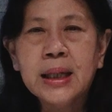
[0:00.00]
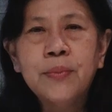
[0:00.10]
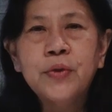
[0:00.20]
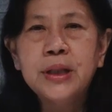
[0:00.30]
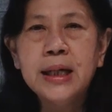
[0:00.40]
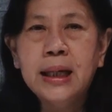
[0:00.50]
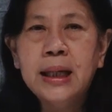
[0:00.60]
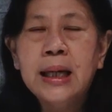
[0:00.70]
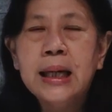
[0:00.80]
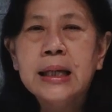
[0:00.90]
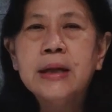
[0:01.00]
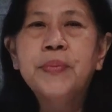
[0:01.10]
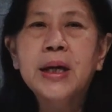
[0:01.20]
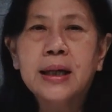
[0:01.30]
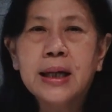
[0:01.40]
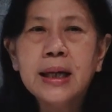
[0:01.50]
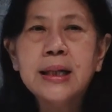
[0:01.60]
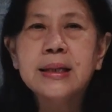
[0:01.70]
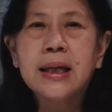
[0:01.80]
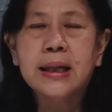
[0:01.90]
Kemudian
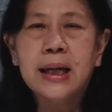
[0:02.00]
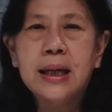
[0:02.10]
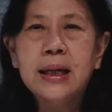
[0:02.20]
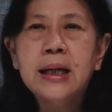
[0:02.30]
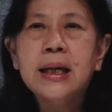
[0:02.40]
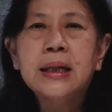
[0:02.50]
dibiarkan di sana,